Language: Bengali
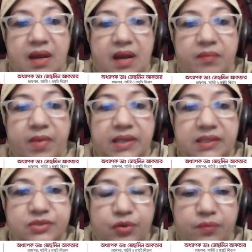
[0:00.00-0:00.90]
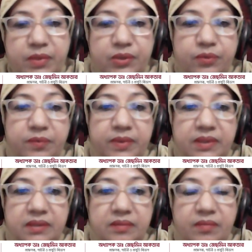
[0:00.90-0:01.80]
আর মাকে সম্মান করবেন
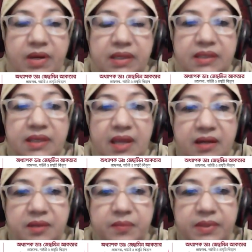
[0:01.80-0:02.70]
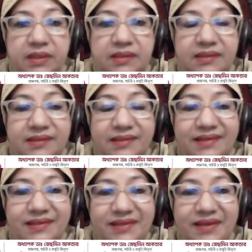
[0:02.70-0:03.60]
মাকে কেয়ার নেবেন
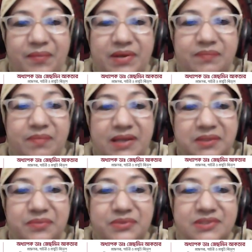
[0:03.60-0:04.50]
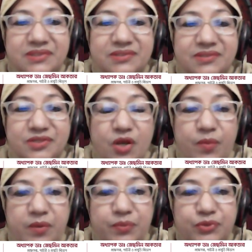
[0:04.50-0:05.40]
এটাই আমার মা দিবসের
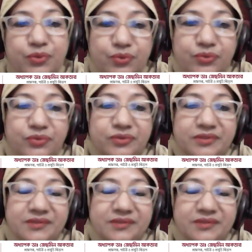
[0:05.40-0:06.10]
সবার প্রতি অনুরোধ